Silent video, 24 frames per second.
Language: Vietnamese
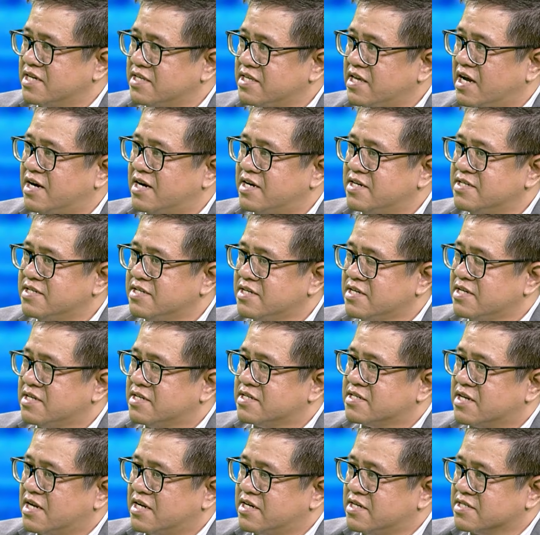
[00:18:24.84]
giới
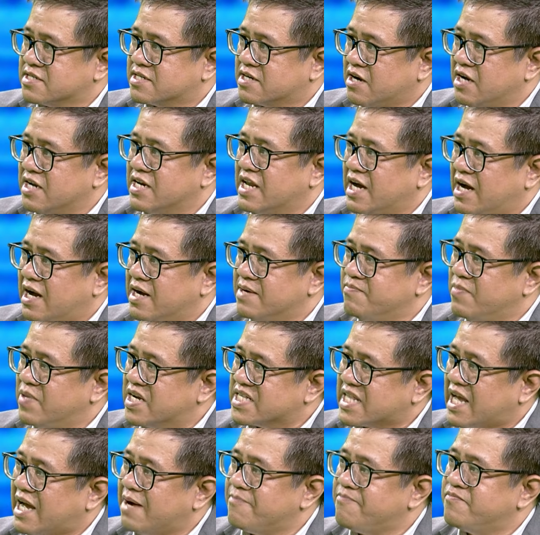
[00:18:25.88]
nó được coi là ở mức
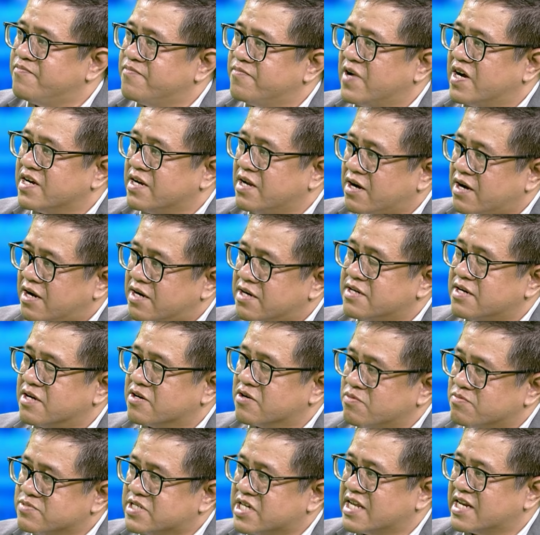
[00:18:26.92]
thấp và đó nó
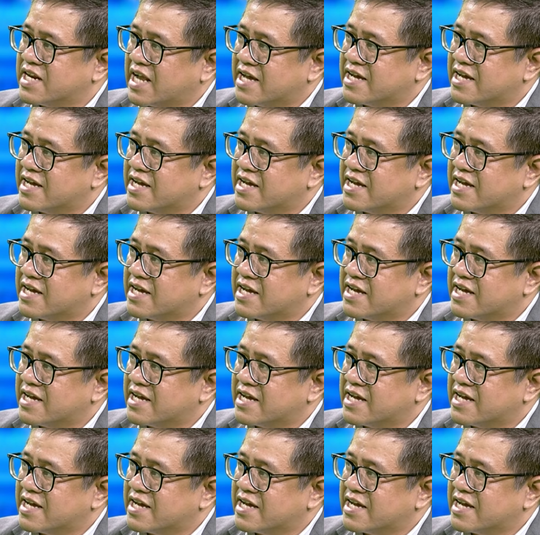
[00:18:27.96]
cũng sẽ